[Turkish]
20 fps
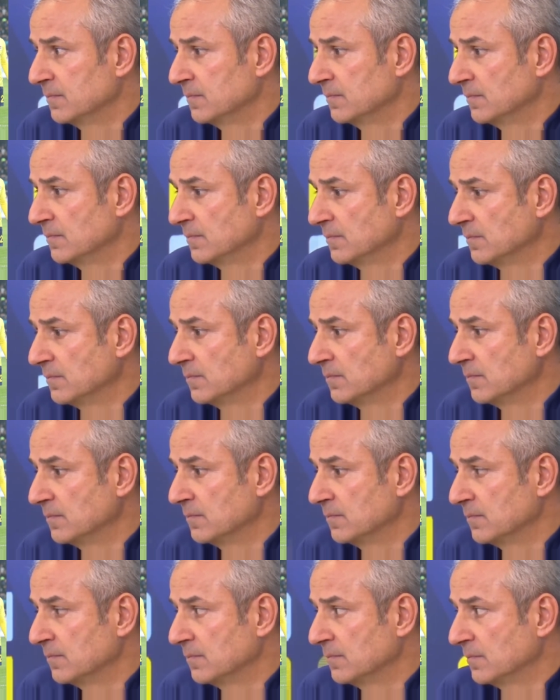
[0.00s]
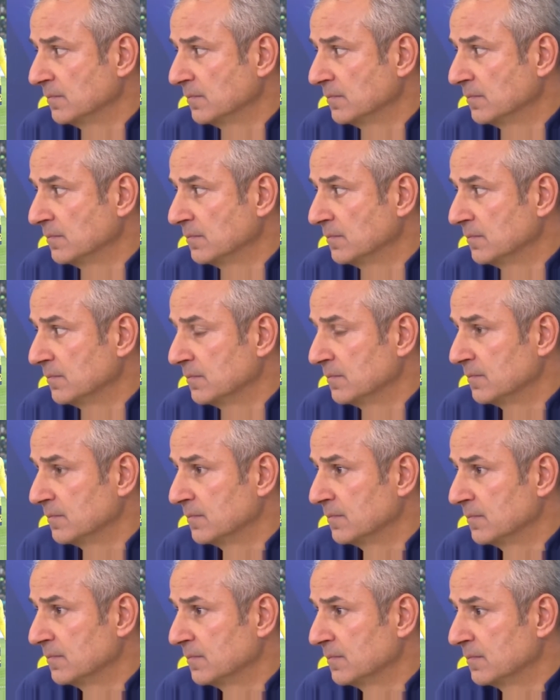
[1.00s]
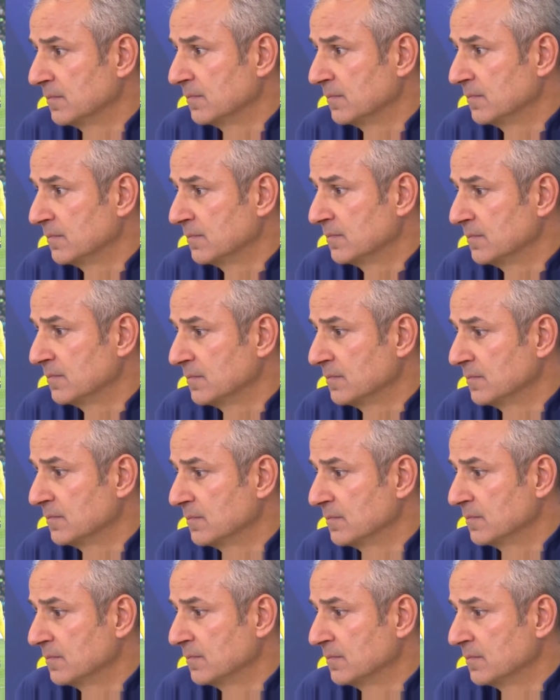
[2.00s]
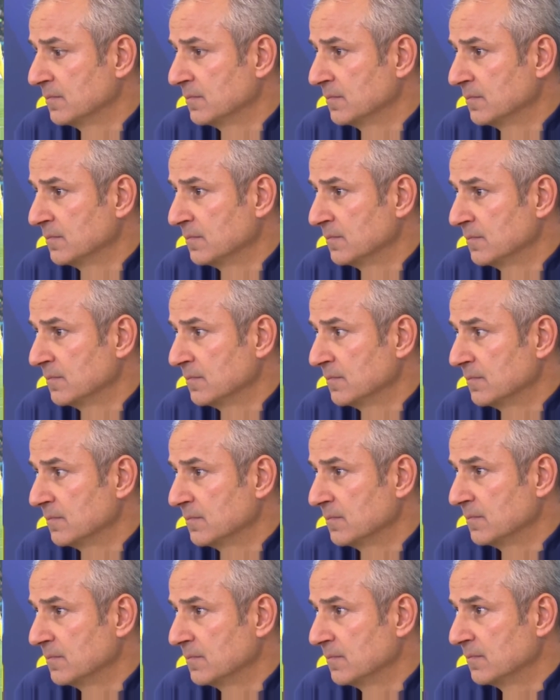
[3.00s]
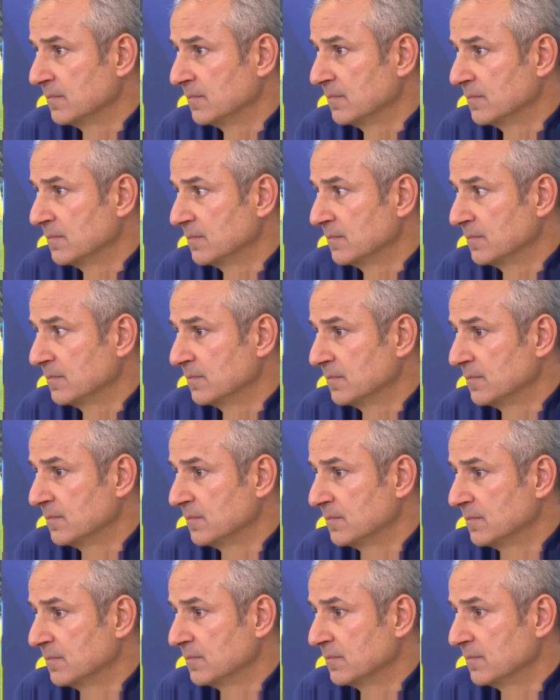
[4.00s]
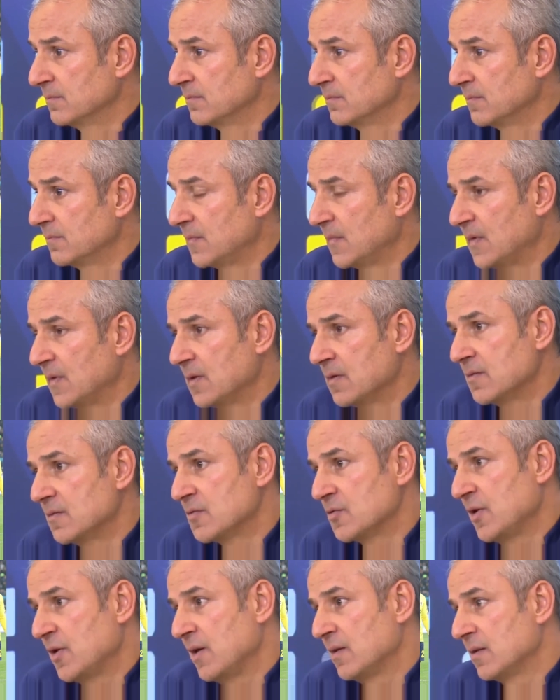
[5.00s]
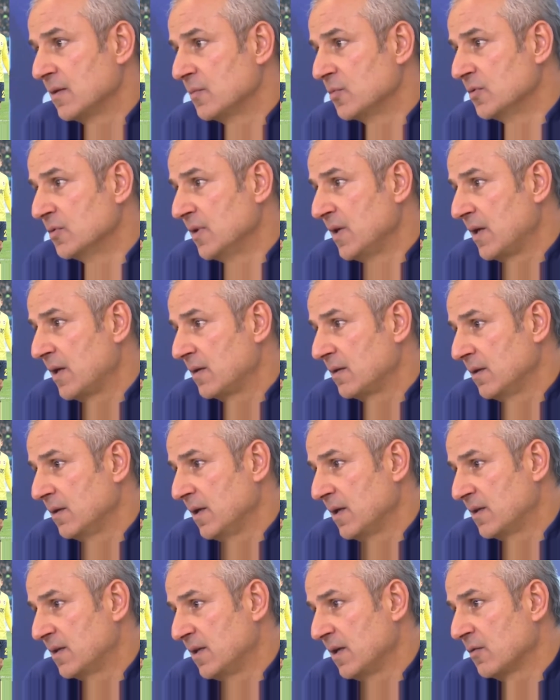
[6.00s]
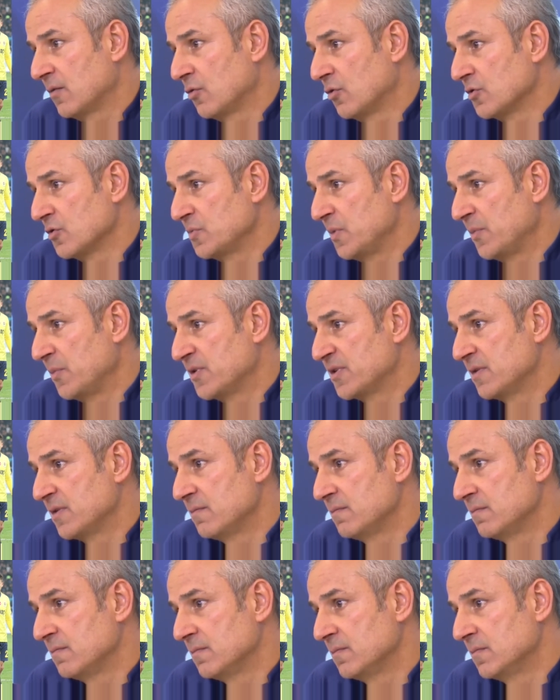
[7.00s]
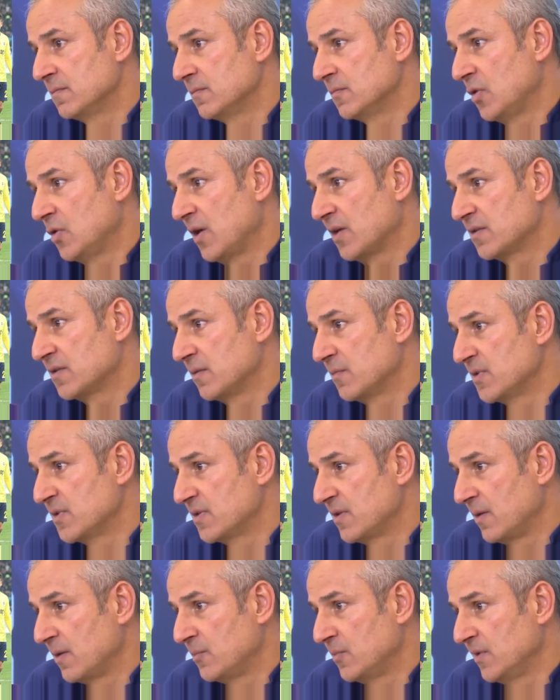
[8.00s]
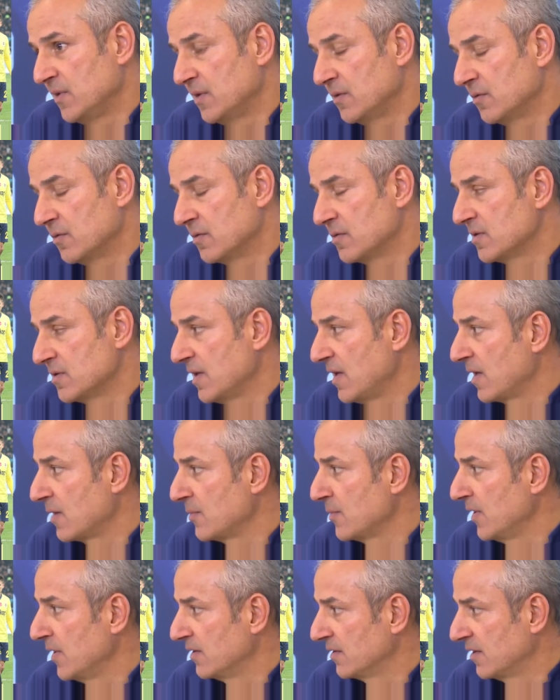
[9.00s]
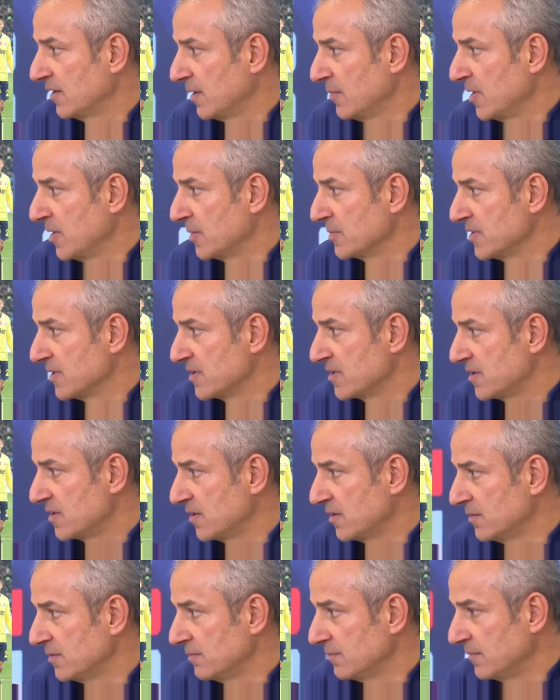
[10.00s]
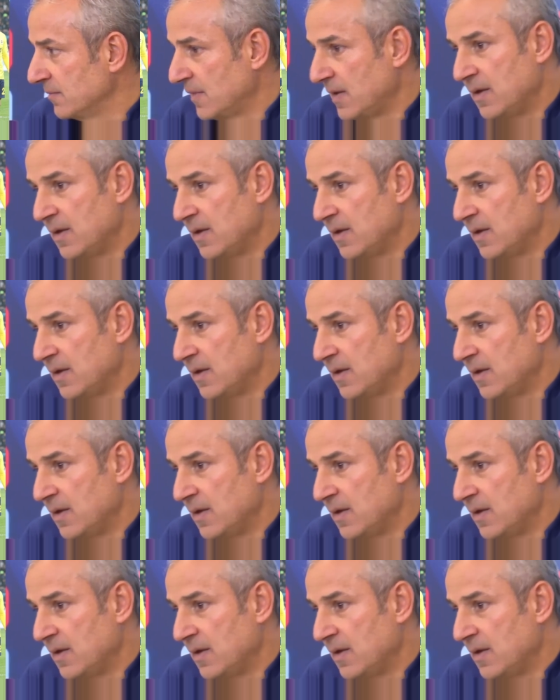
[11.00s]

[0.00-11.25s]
Cengiz'in bu performansı orta sahada İrfan Can Kahveci'nin denilebilir yorumuna çalışır mı hocam? Şu anda bunlar erken konuşmam için bu akşam İstanbul'a gidiyoruz. Yarın bir antrenmanımıza çıkalım